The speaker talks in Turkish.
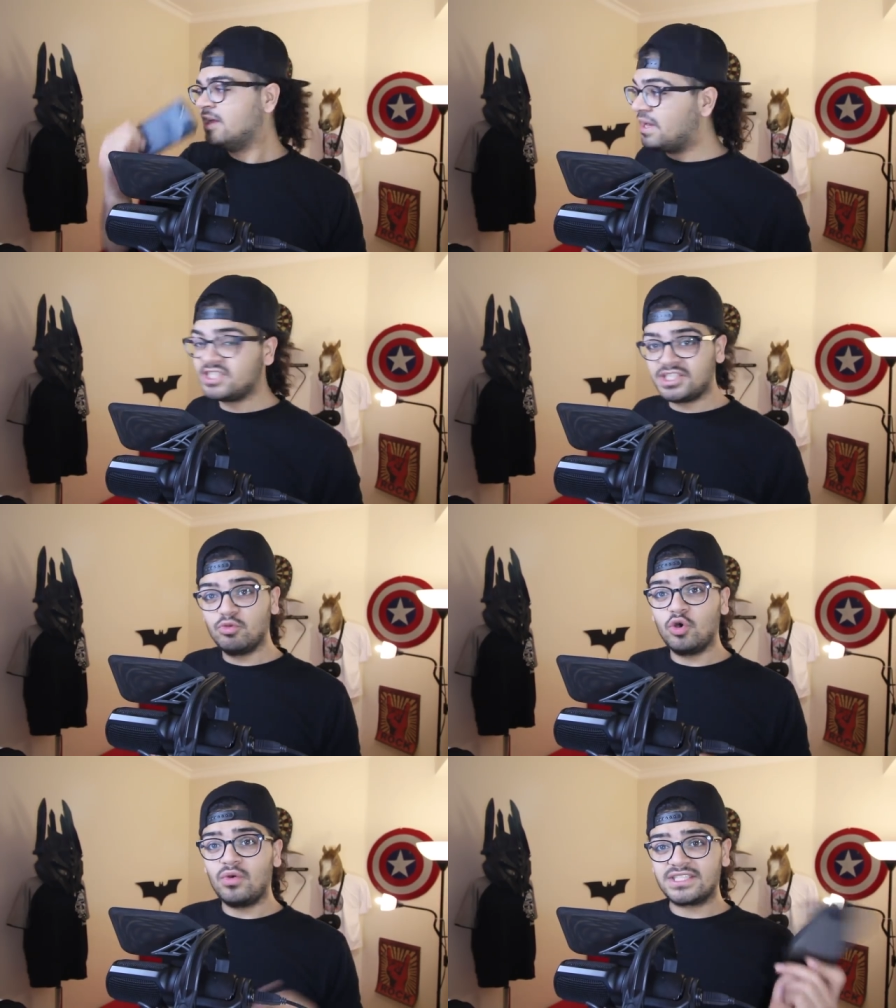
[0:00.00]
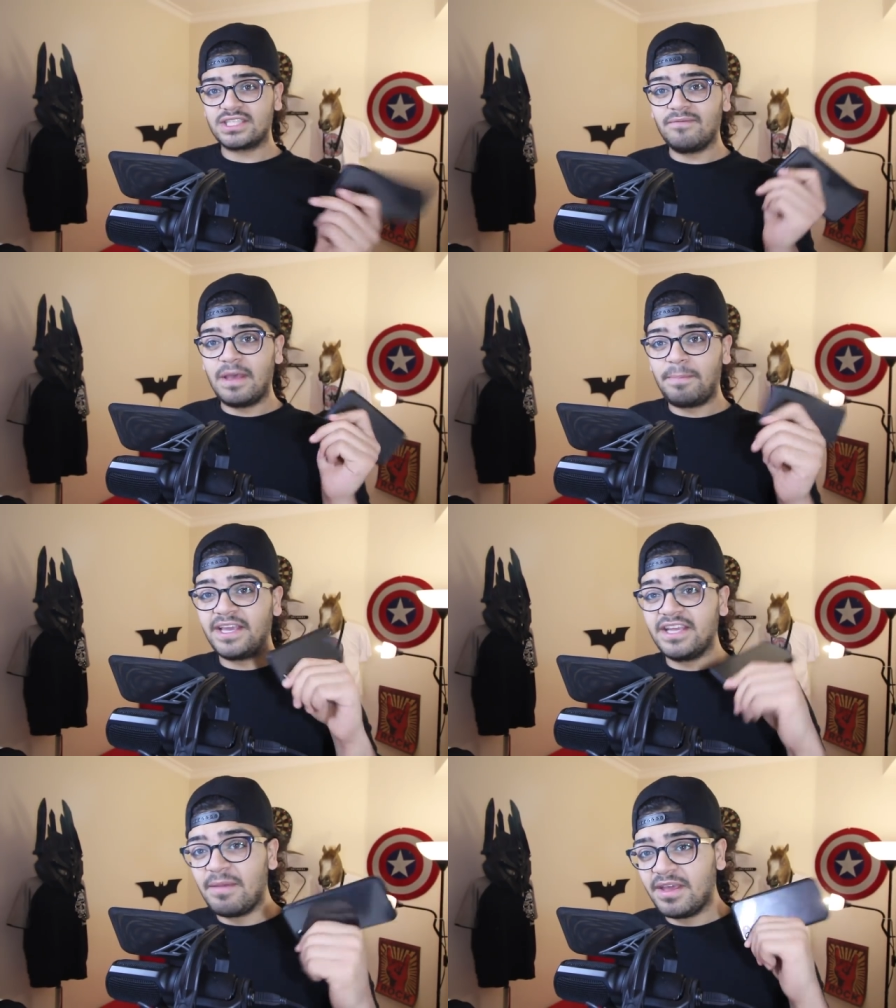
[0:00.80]
Ben şimdi o WhatsApp web'e
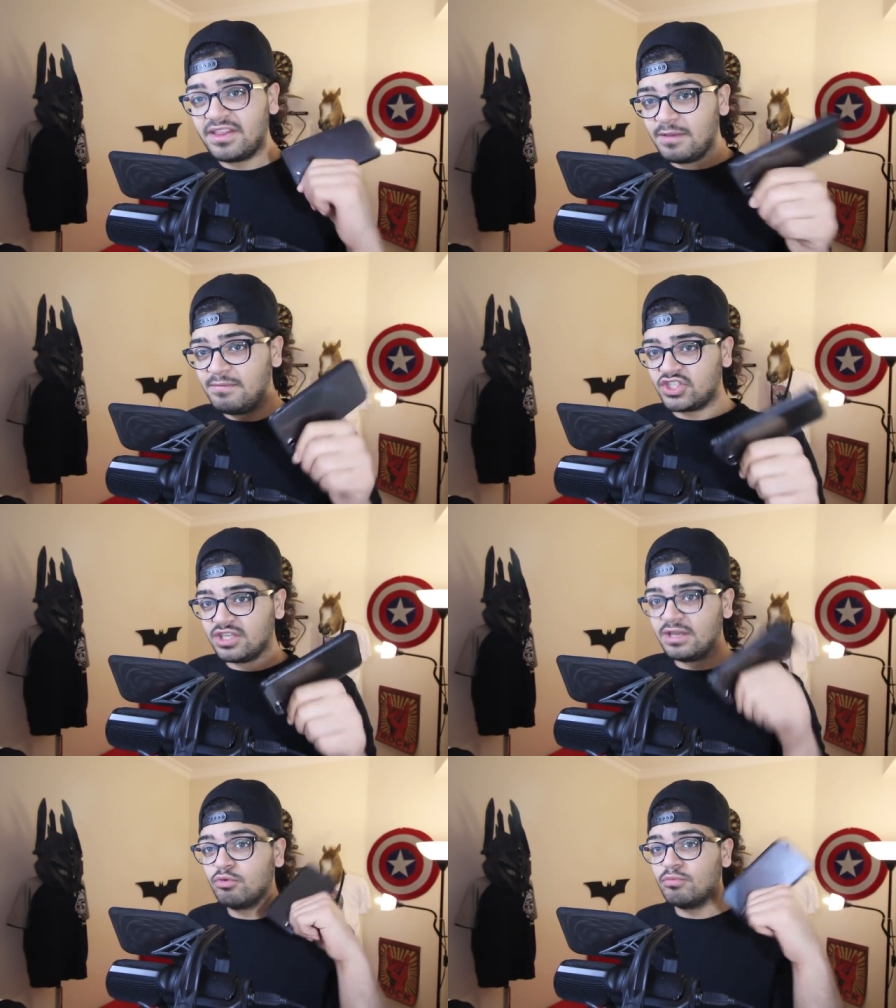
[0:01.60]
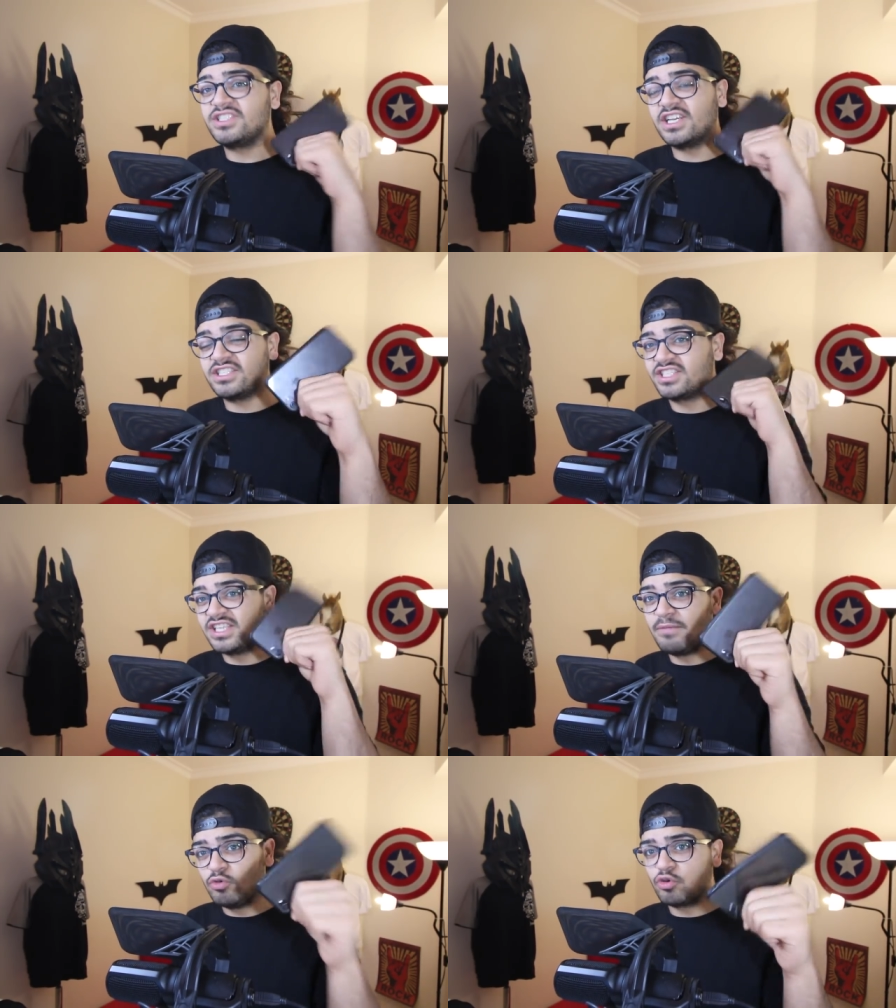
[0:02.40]
giremediğim için bu mesajı
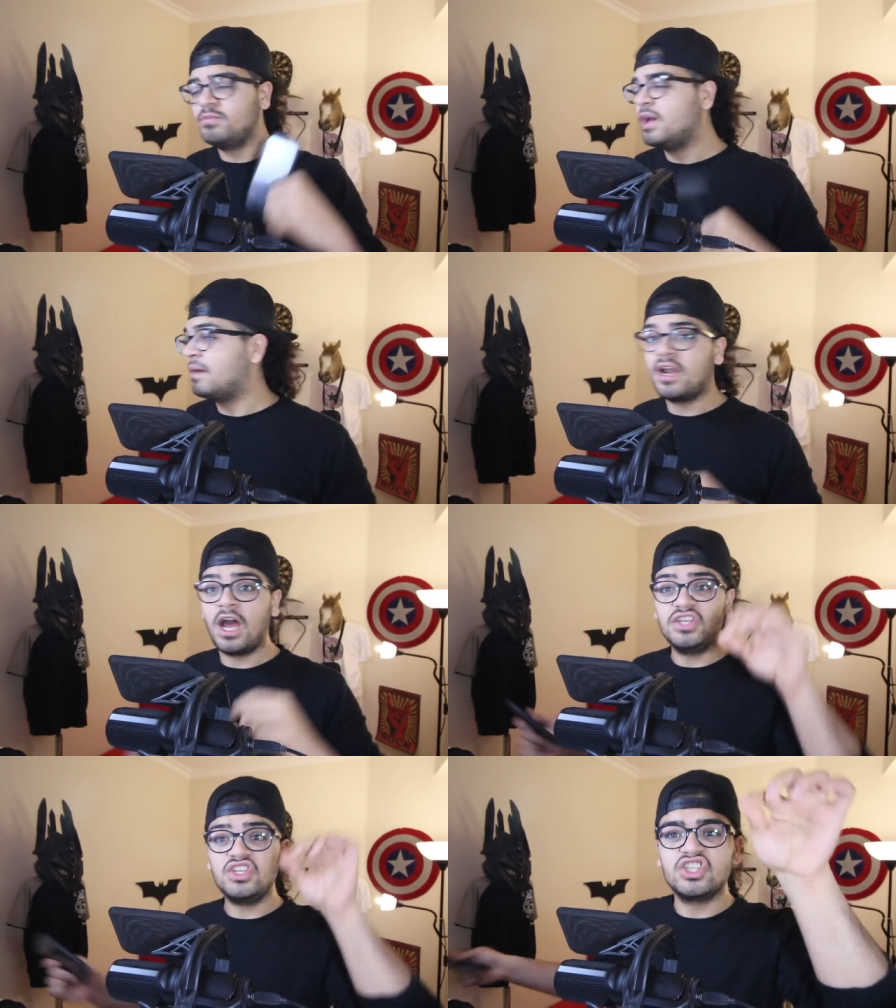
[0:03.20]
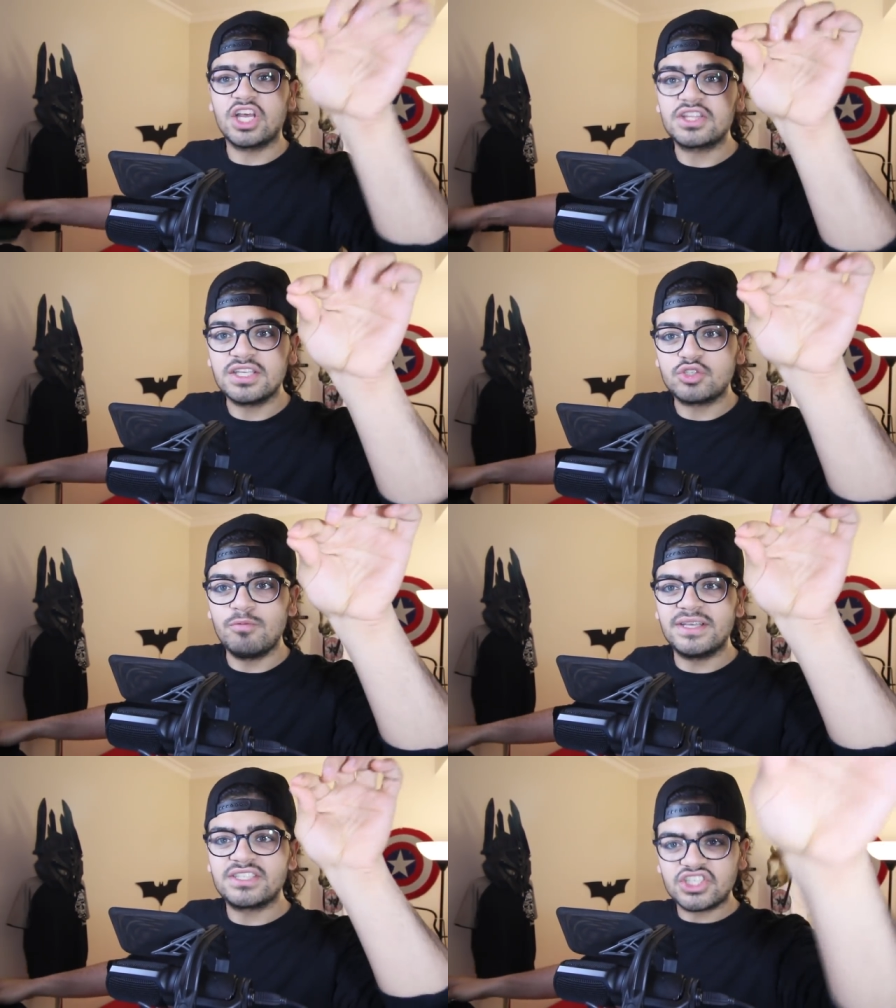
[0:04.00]
silemiyorum ya. Bana hanginiz attıysa
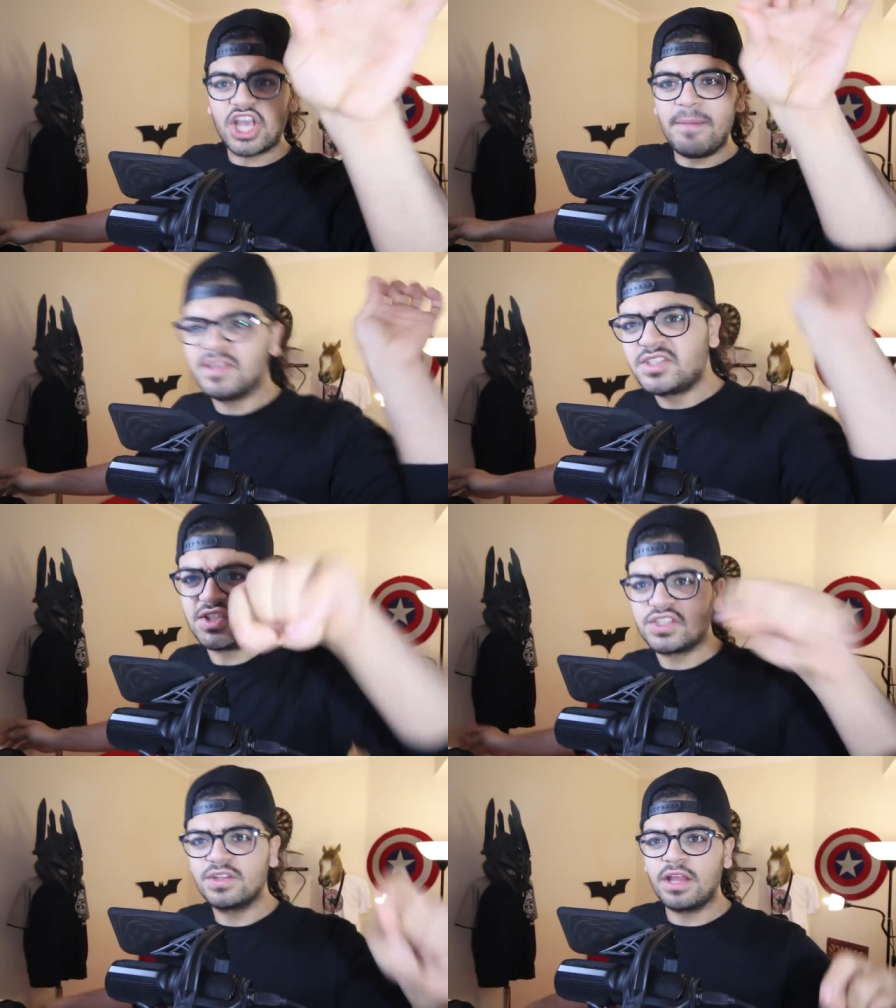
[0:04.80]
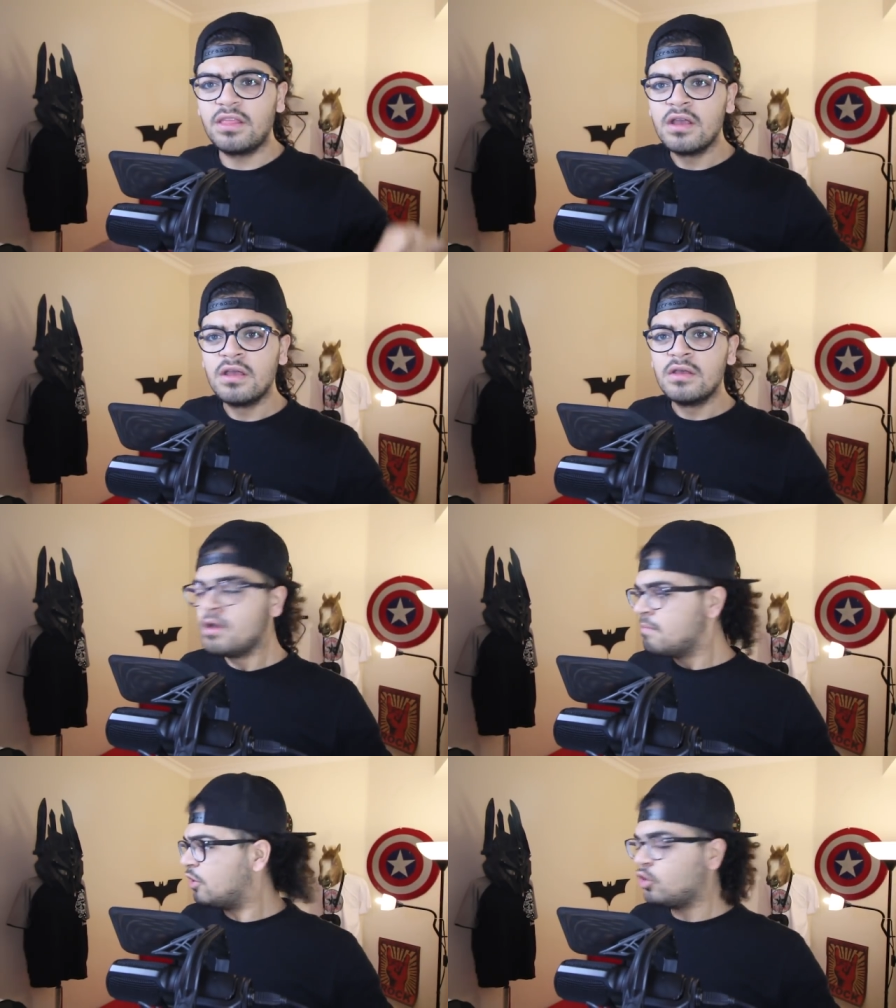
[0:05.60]
o mesajı hemen silsin lan.
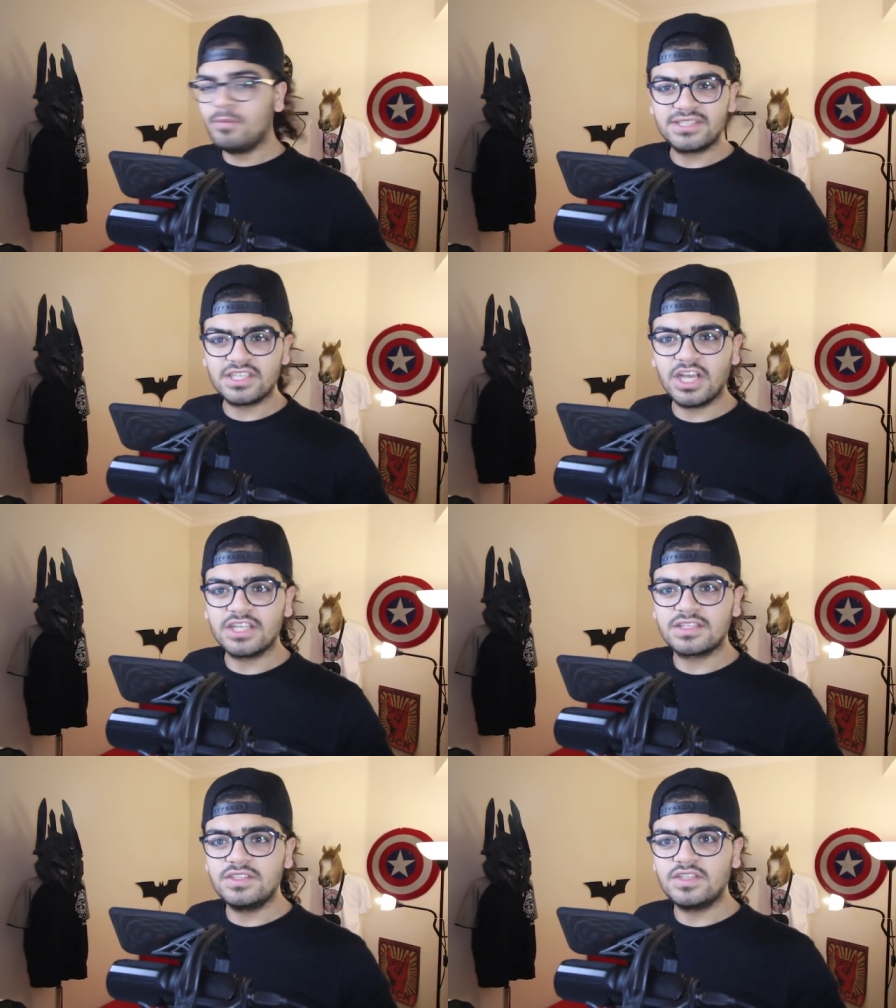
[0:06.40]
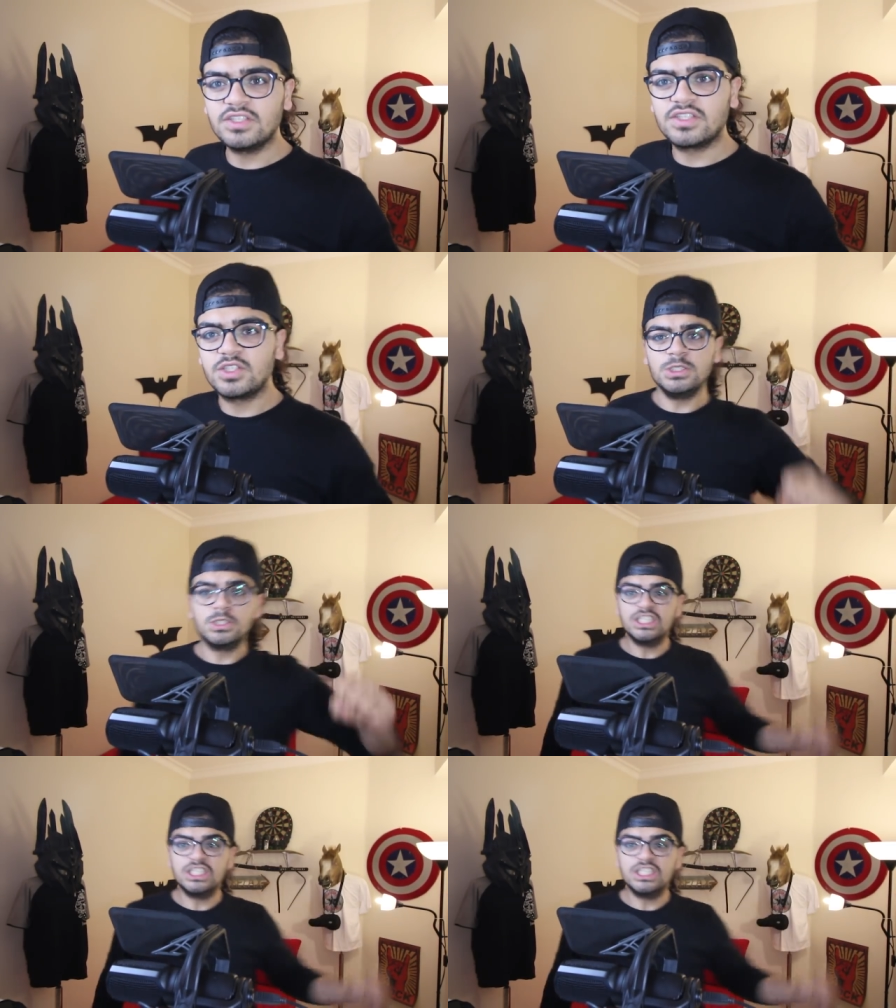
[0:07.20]
Bana o mesajı attıysan silin